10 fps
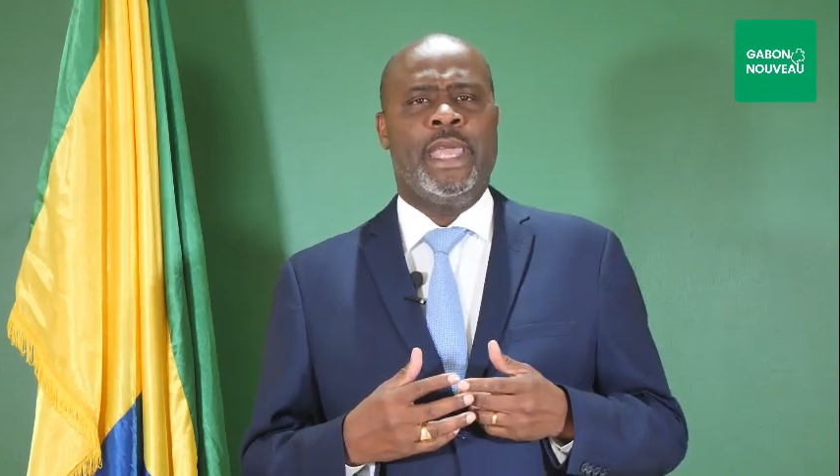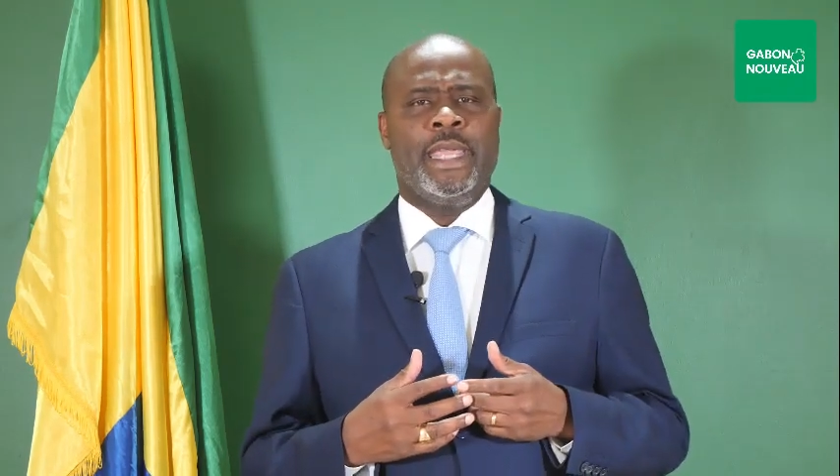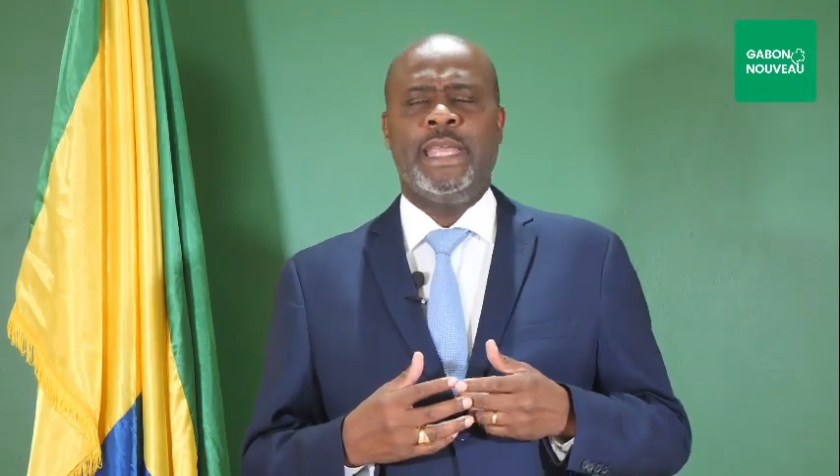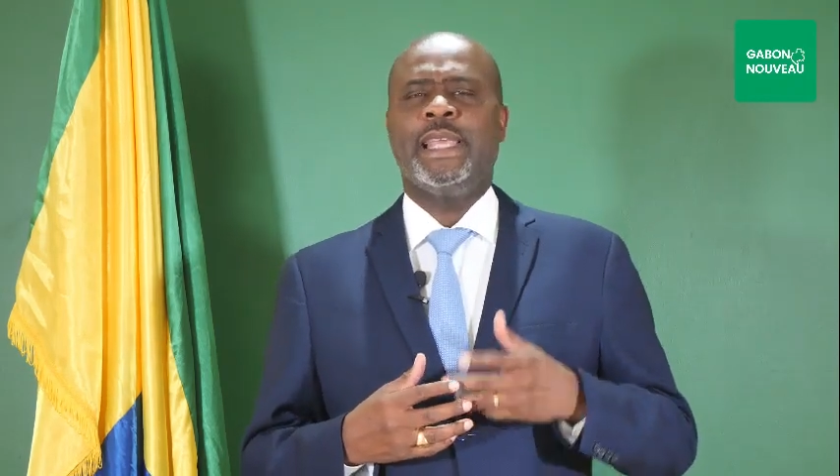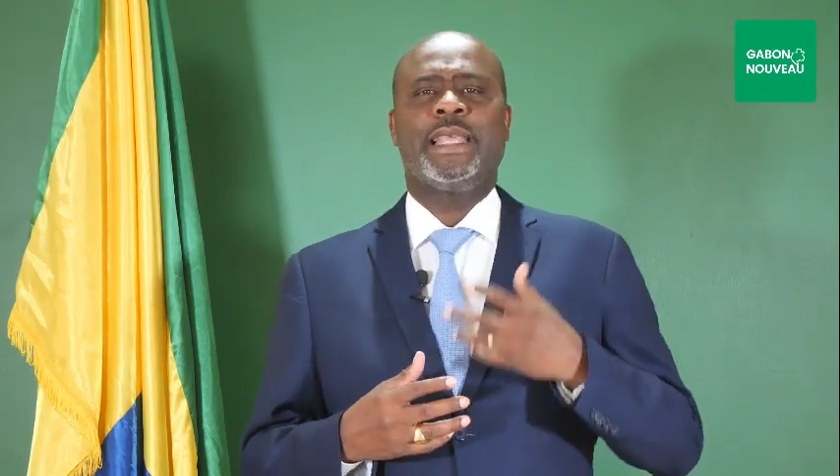
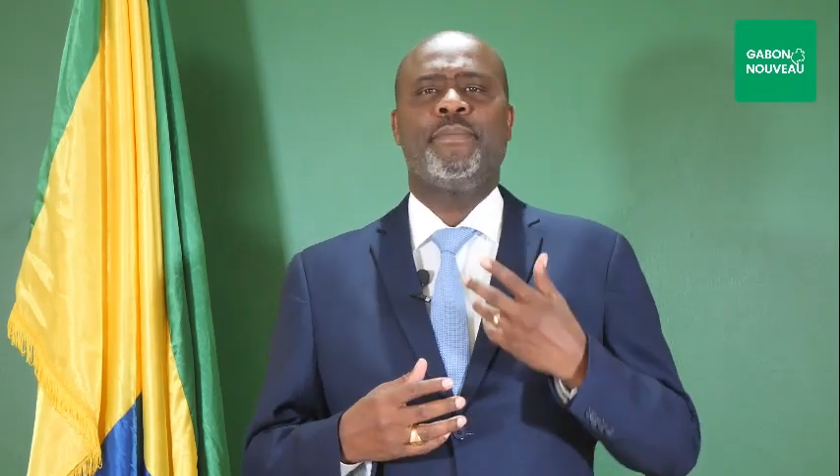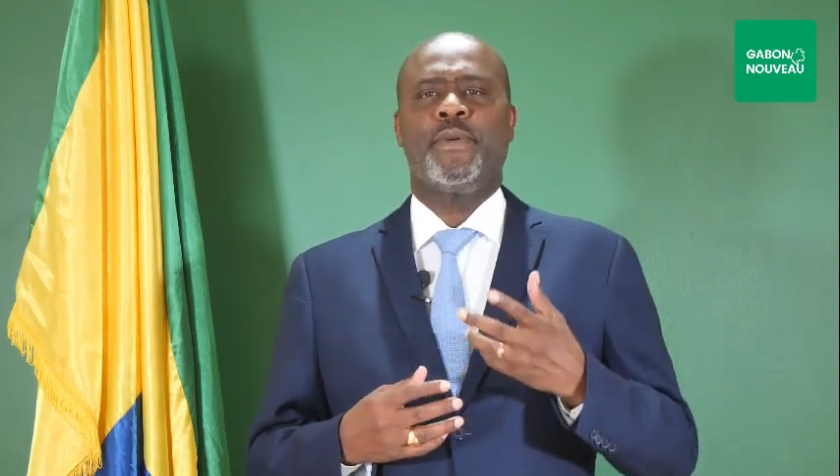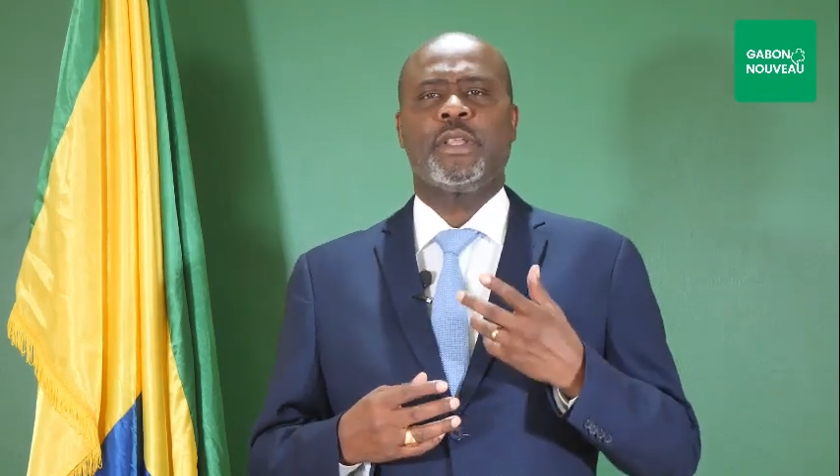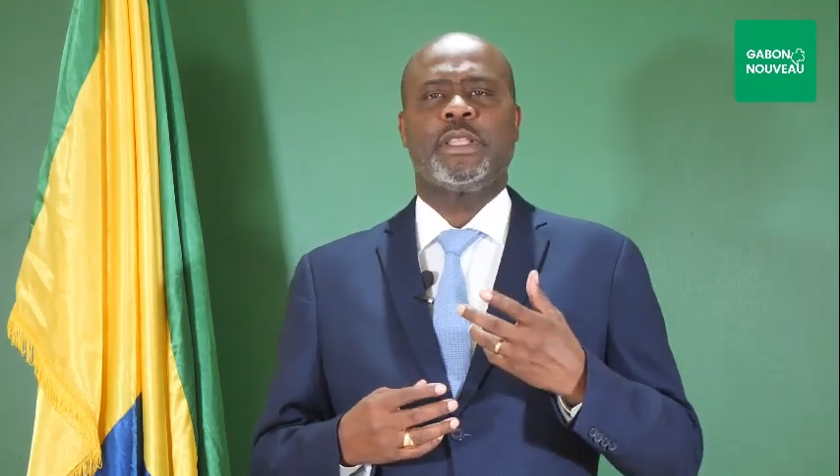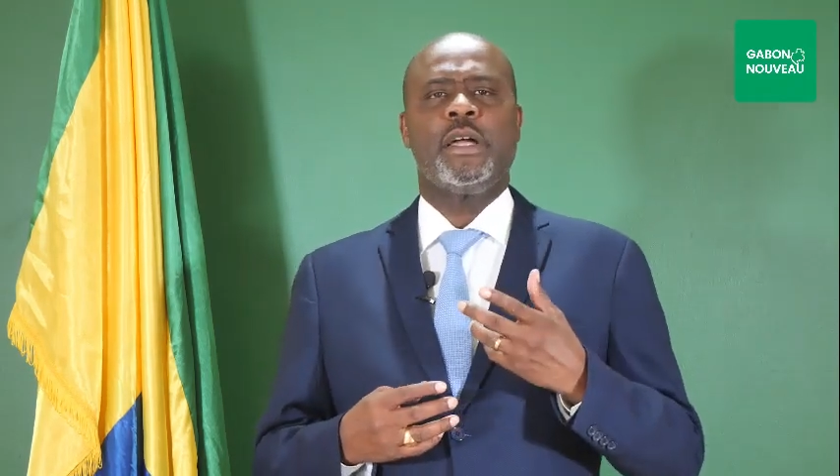il est
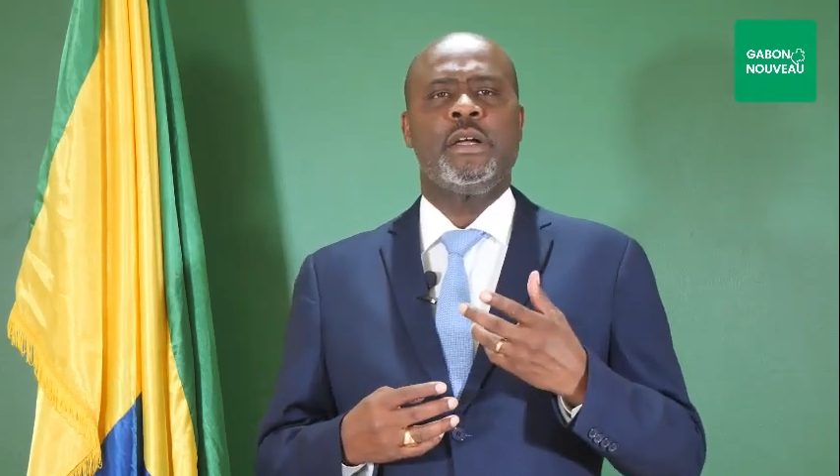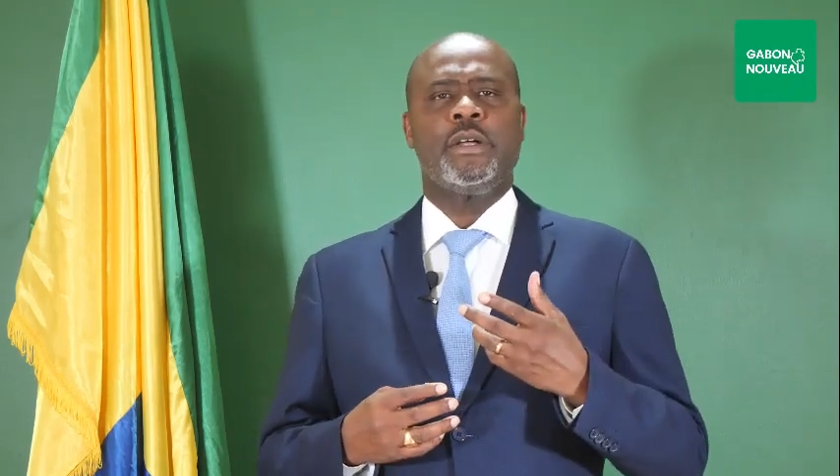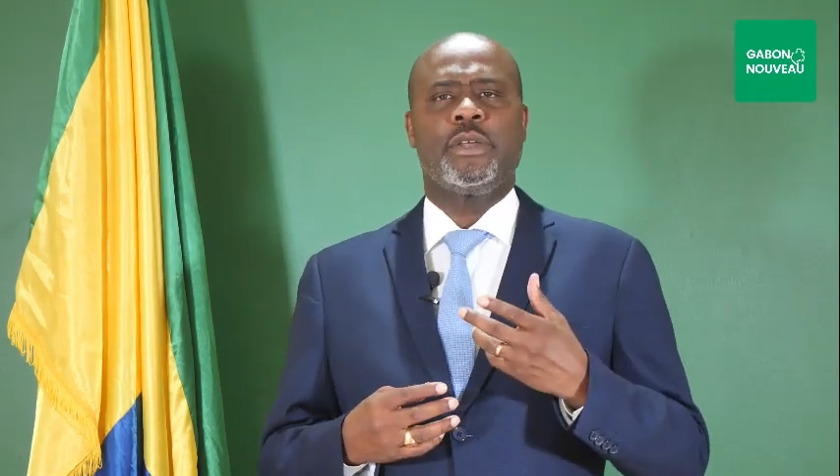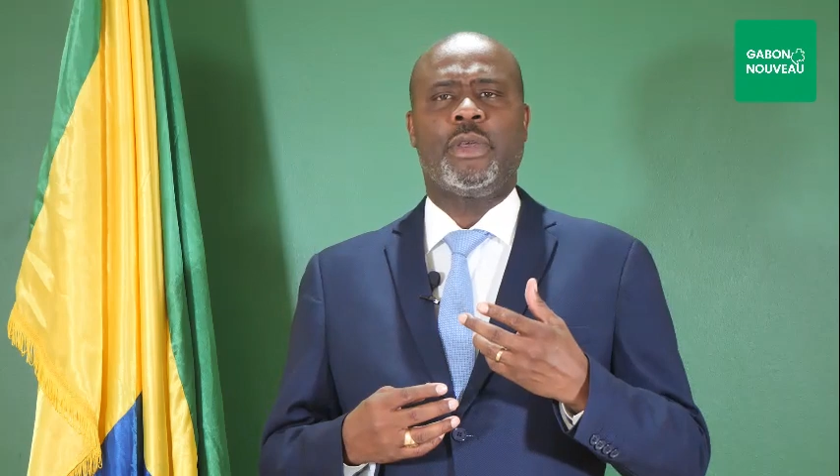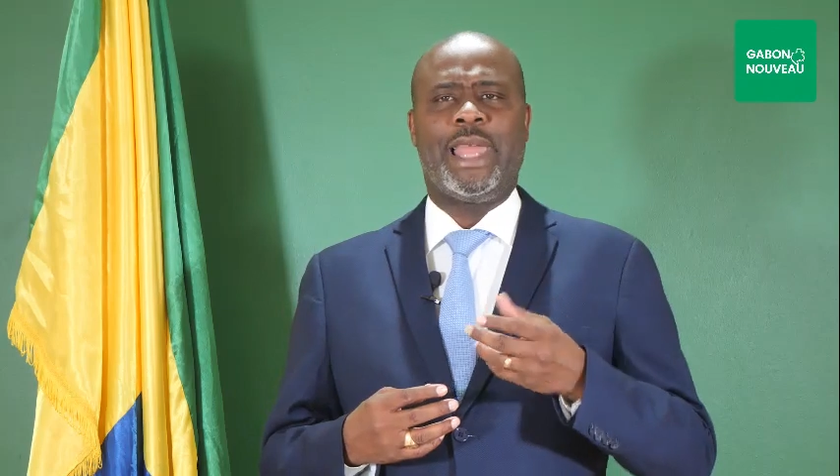
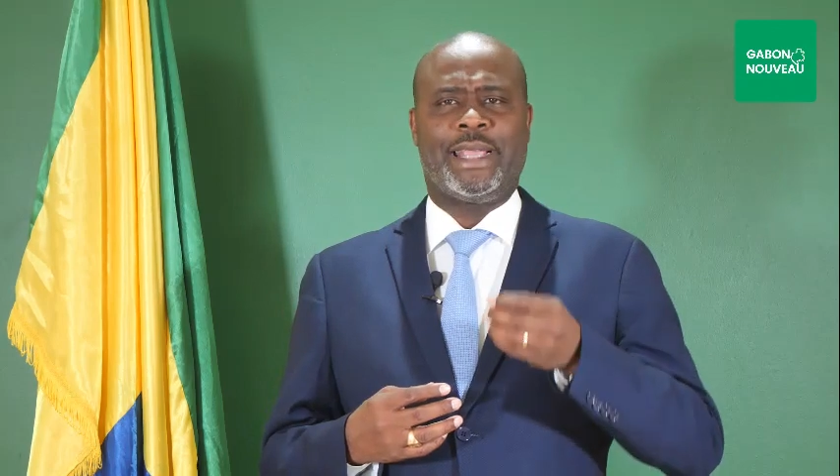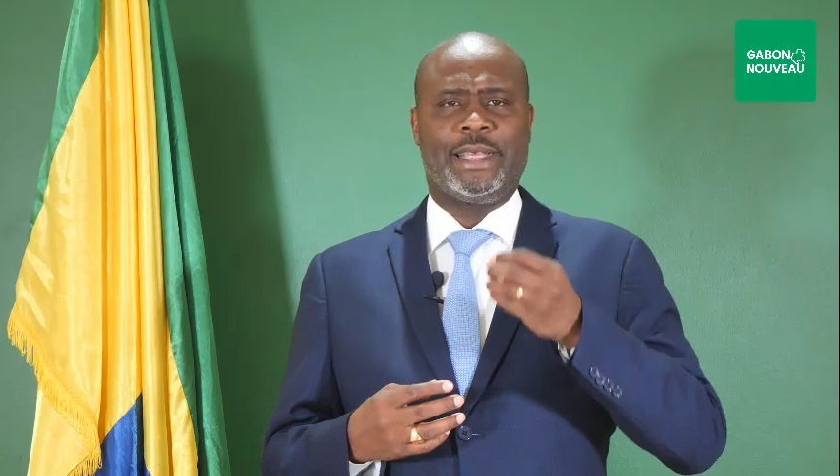important que la